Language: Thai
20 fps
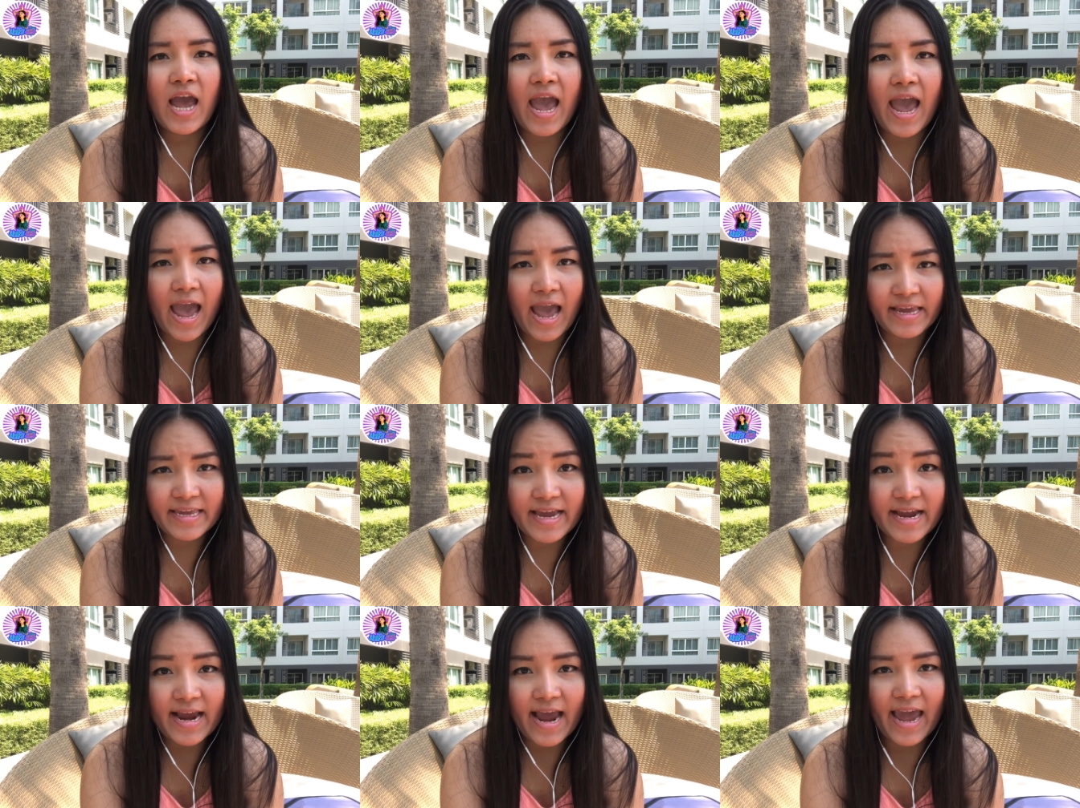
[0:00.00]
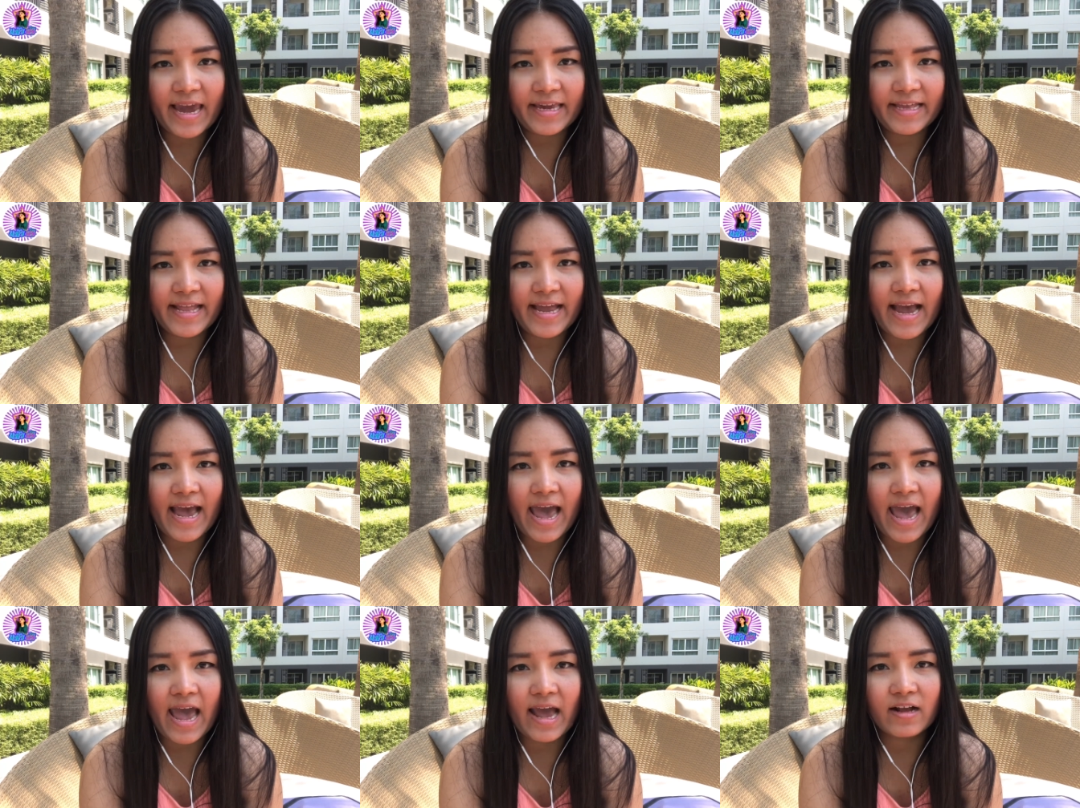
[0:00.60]
หายังไง
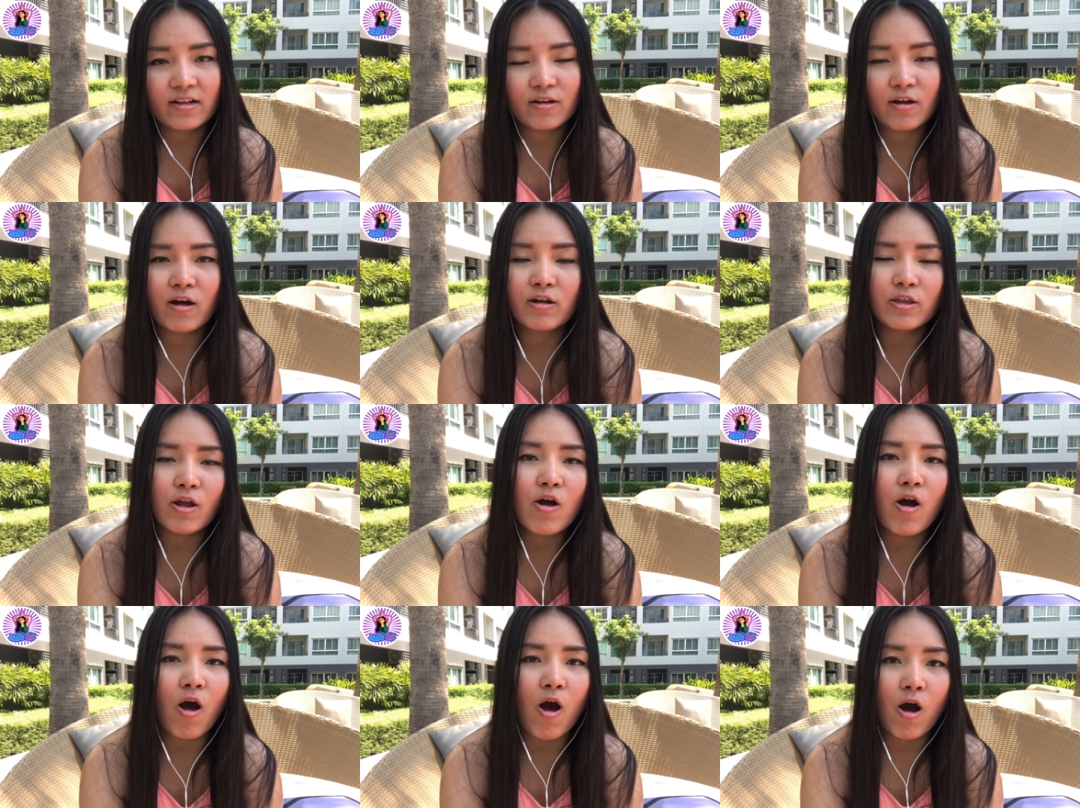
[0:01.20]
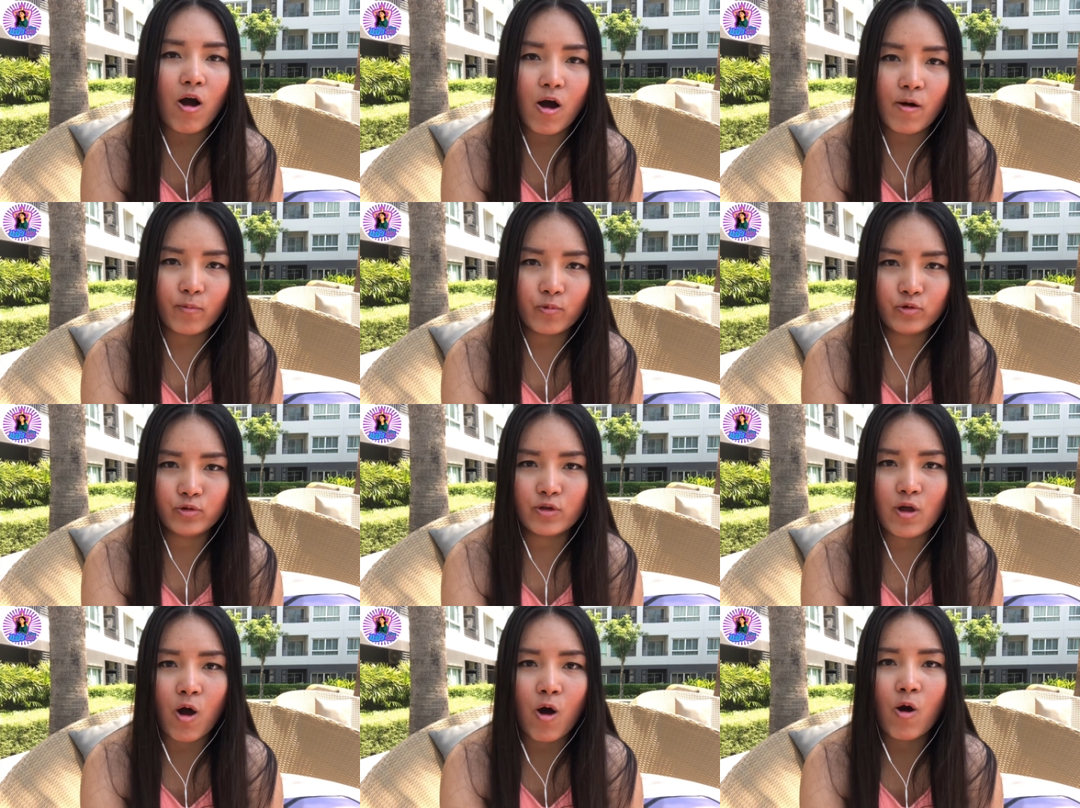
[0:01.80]
นะคะก็ต้องขอขอบ
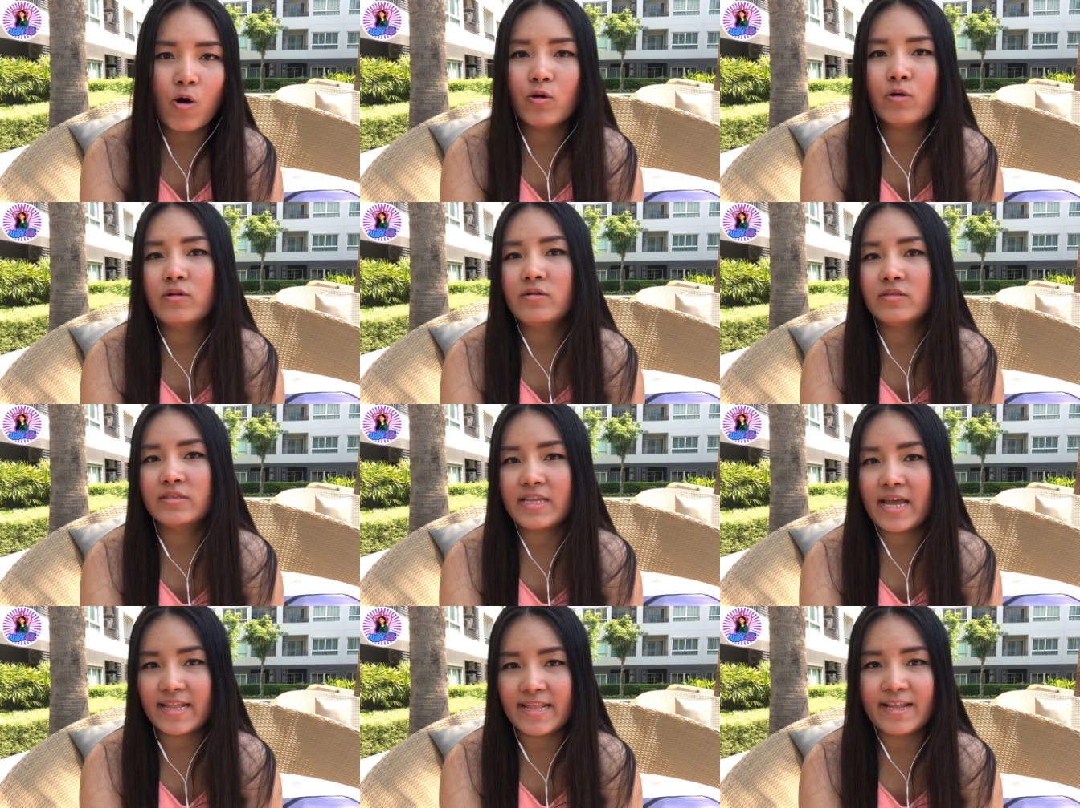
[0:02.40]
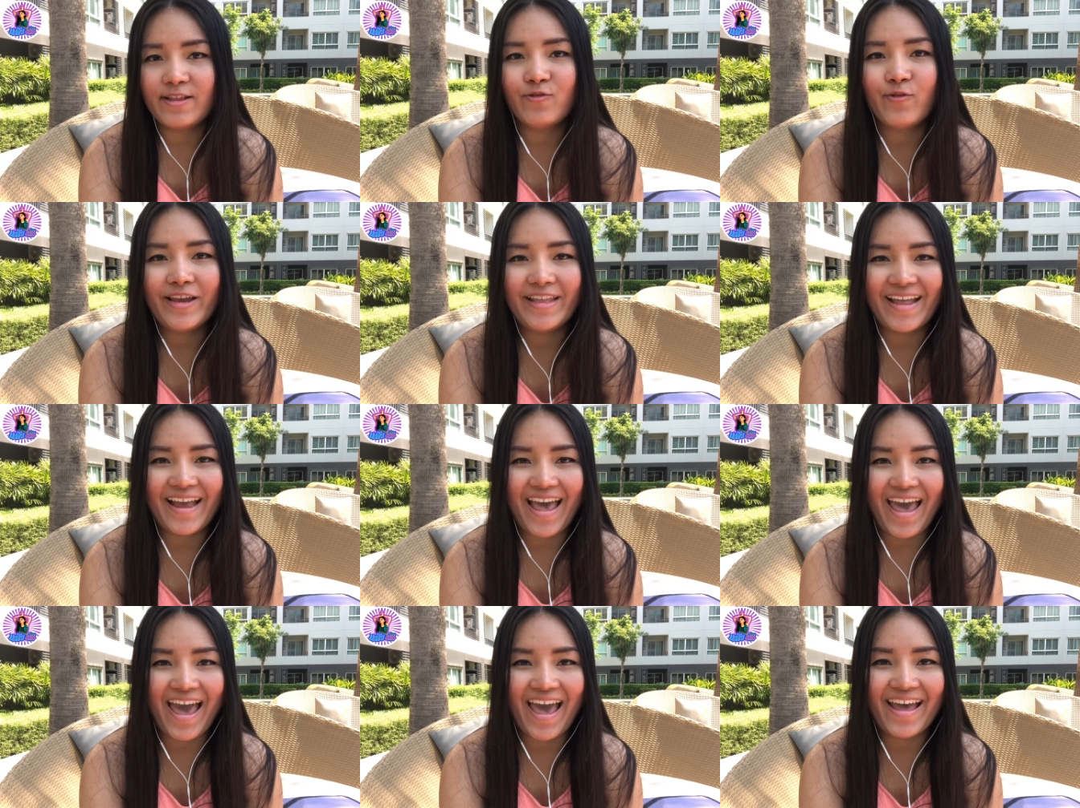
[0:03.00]
คุณน้องท่านนั้นด้วย
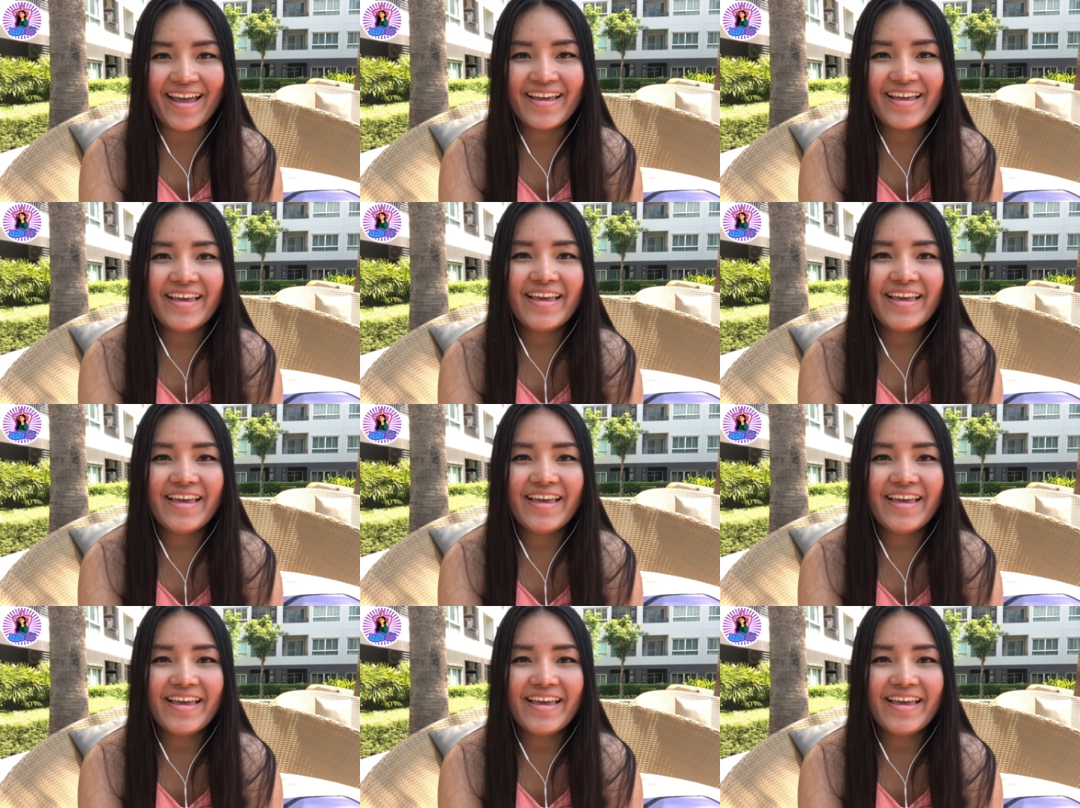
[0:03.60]
นะคะ